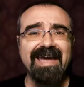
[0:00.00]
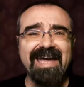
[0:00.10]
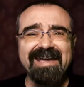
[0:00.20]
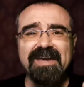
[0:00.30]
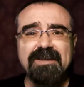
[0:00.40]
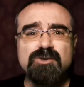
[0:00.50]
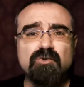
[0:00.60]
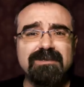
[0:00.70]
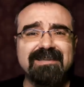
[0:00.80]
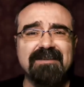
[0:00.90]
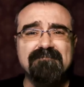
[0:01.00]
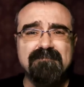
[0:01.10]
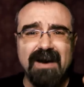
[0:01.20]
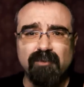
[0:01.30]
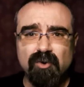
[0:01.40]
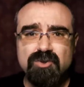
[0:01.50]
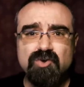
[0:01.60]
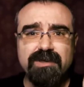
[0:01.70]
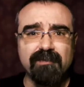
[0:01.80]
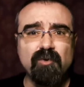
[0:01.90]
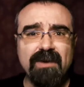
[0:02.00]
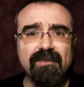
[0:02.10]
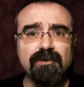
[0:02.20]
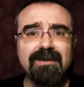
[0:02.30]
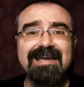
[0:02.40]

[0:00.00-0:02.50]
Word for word: es que resulta tan pavoroso y abrumador